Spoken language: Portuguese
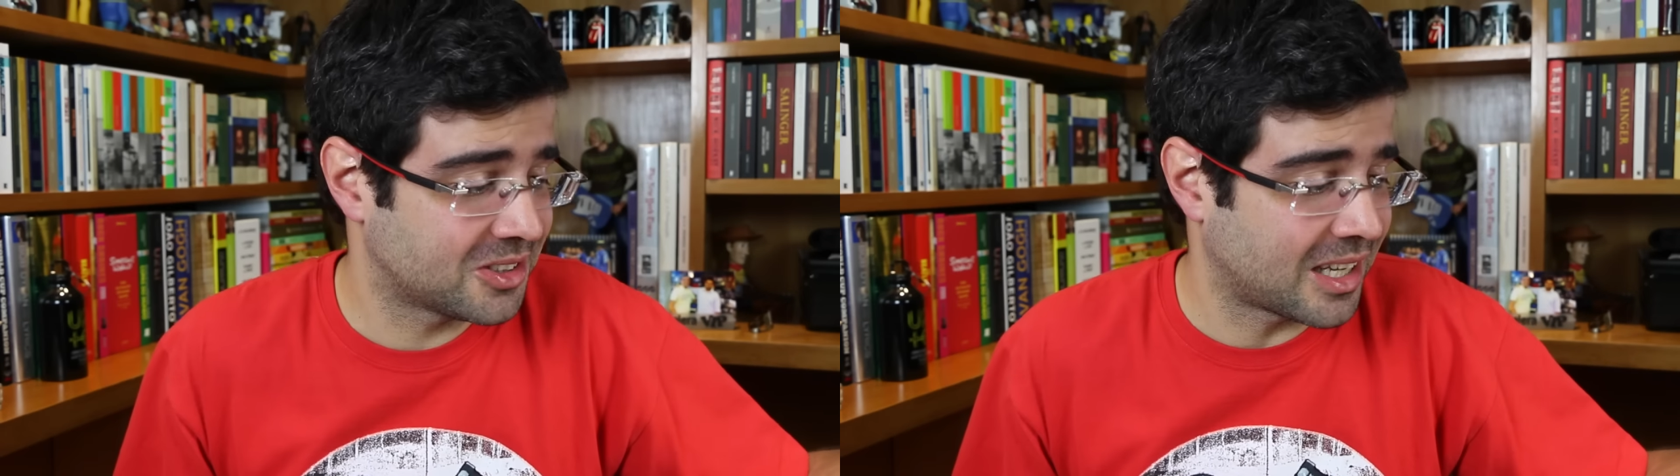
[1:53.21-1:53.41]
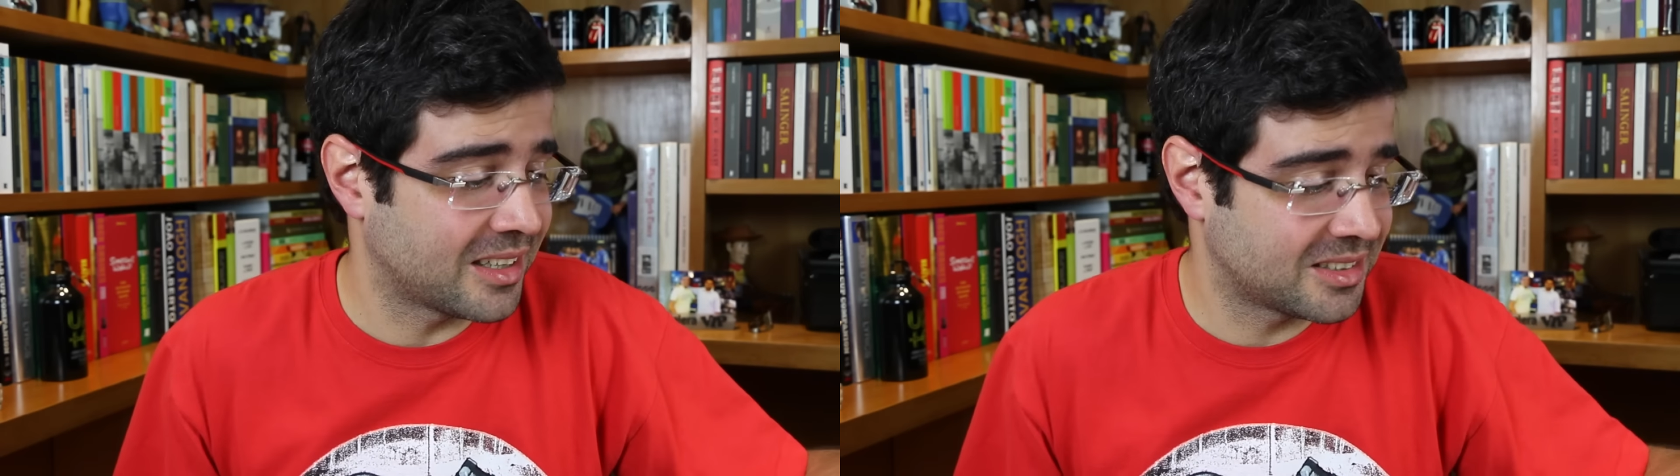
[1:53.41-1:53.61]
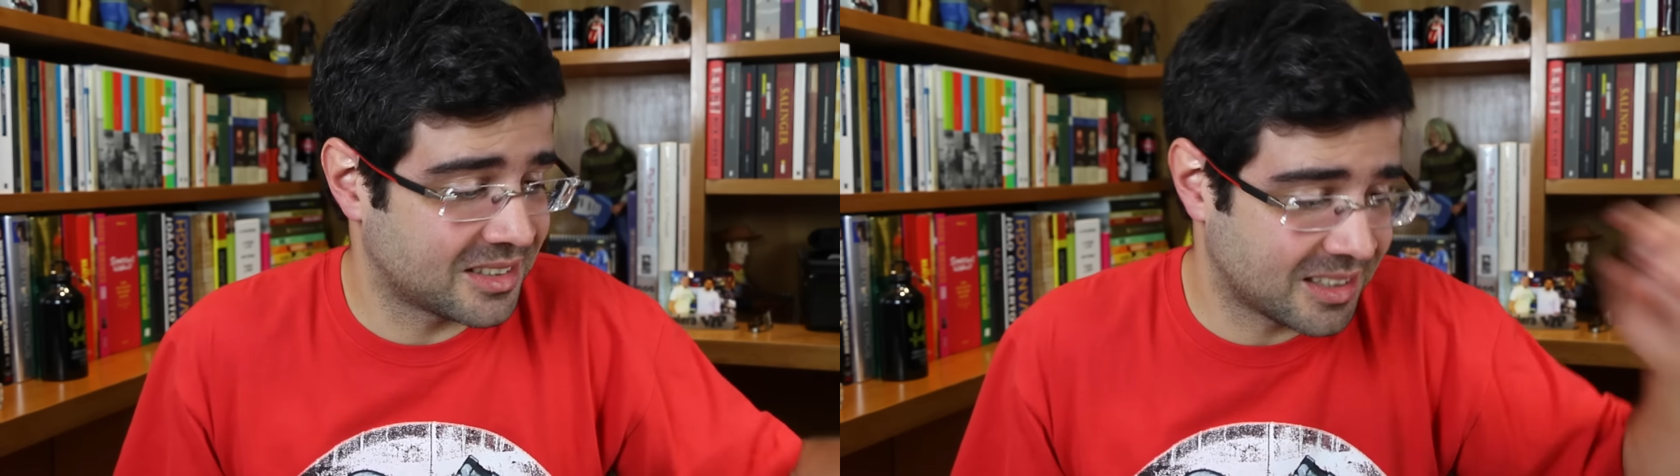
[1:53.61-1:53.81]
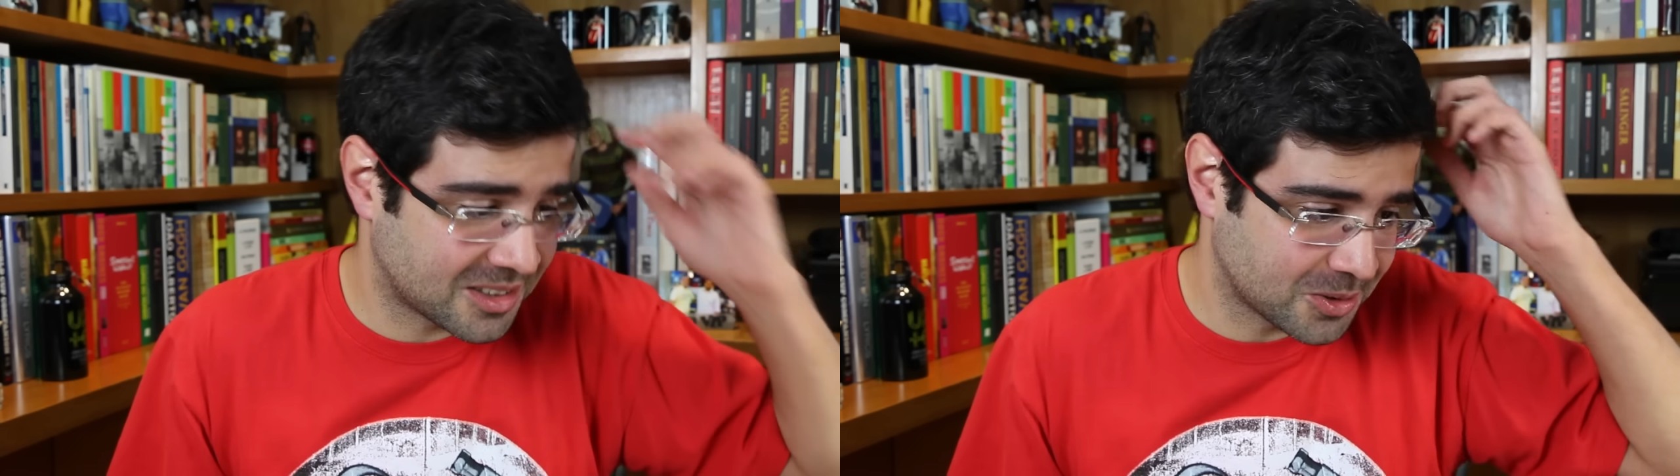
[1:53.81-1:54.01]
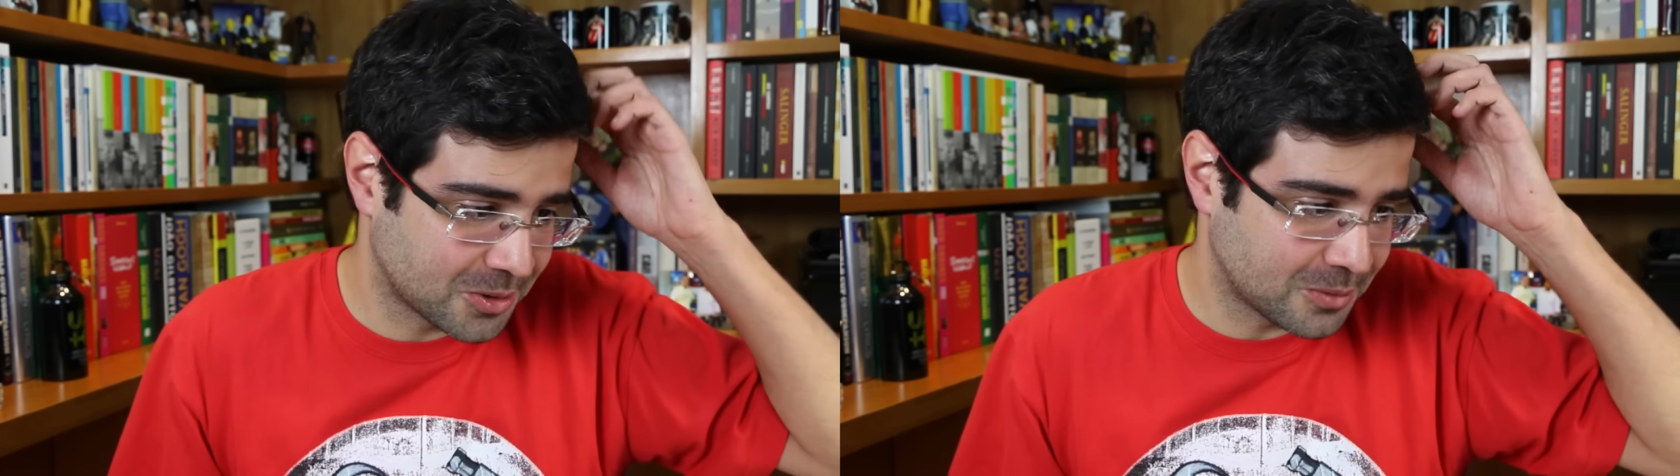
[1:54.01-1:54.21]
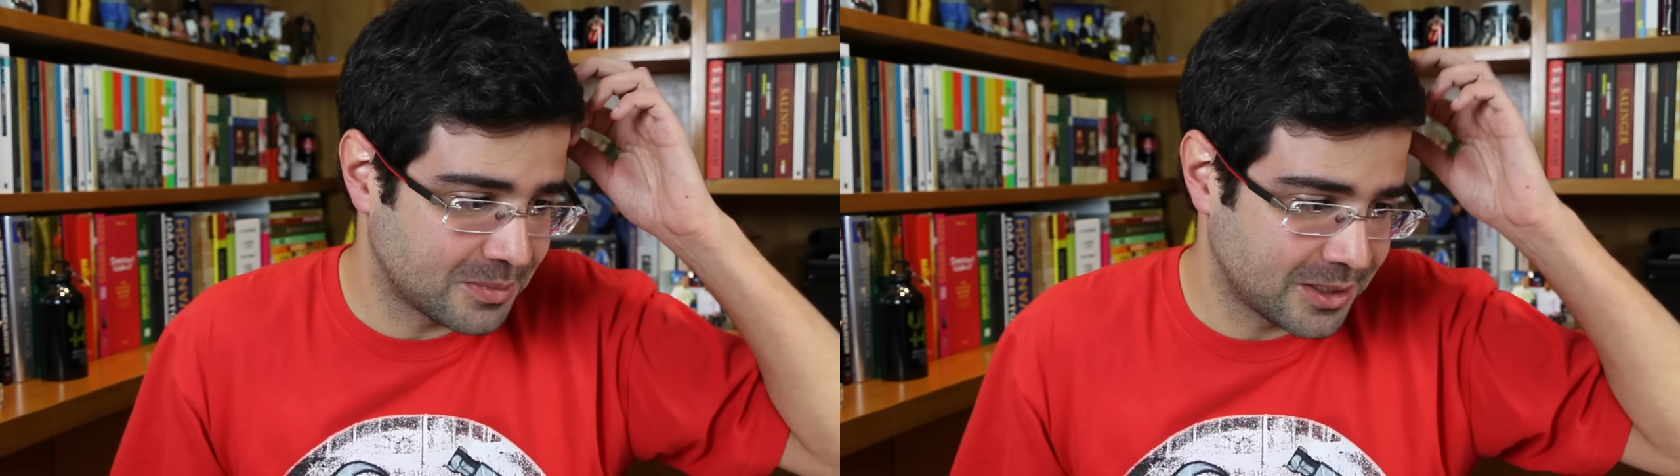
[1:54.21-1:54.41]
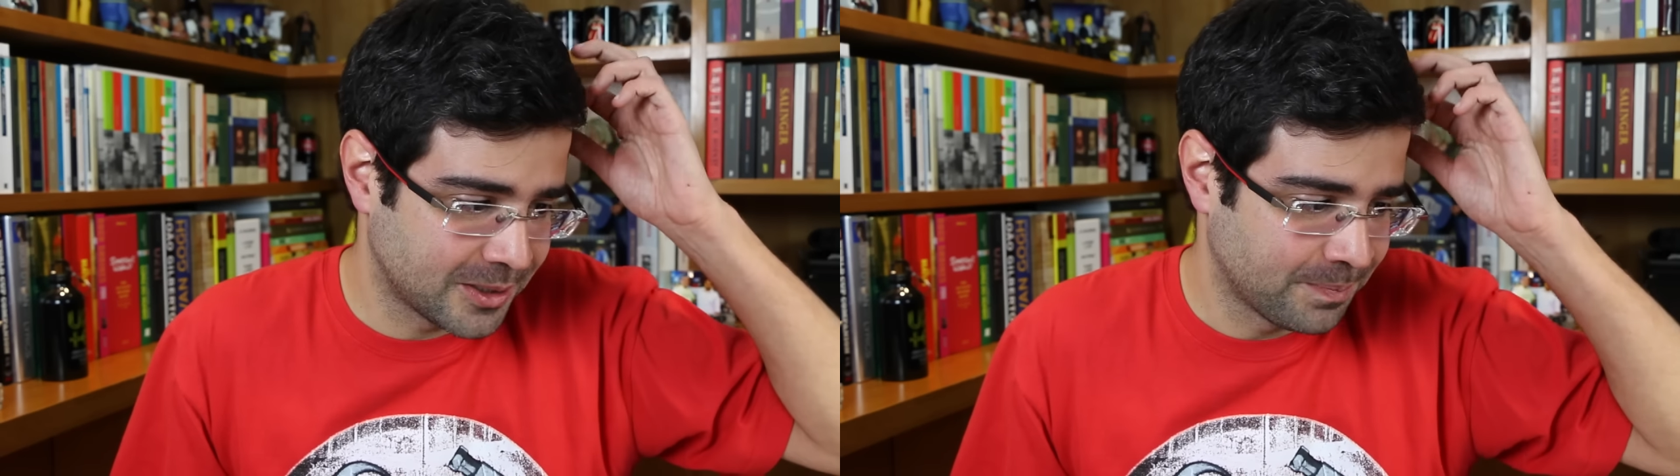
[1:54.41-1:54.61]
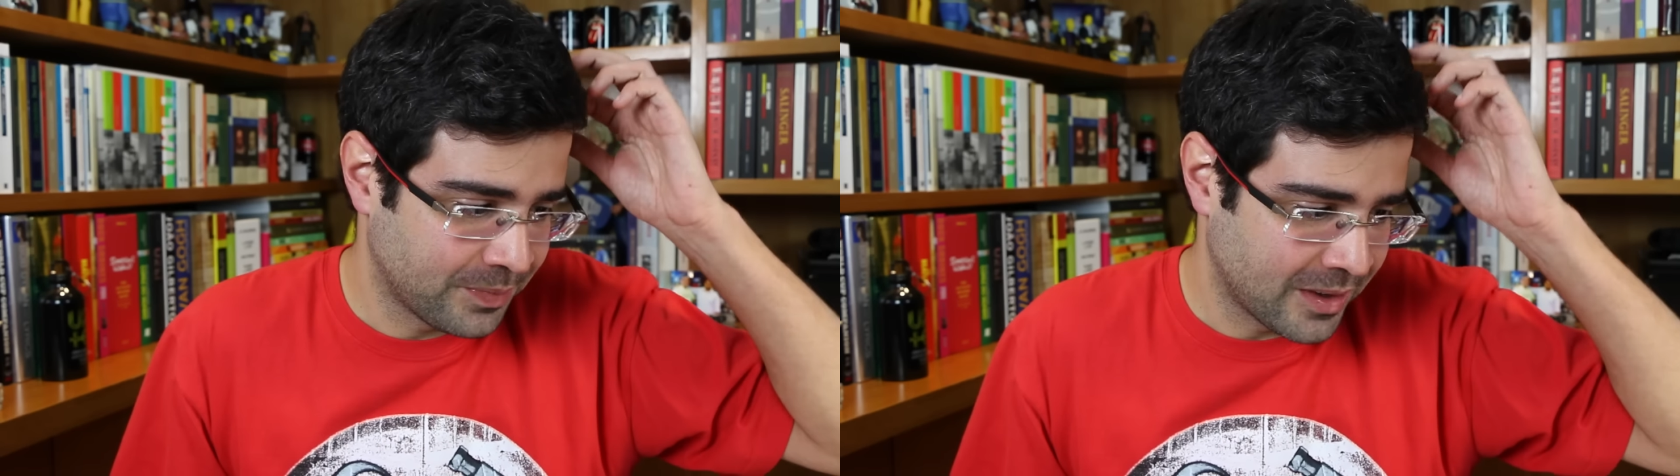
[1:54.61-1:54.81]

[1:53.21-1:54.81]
Science, Nação Zumbi.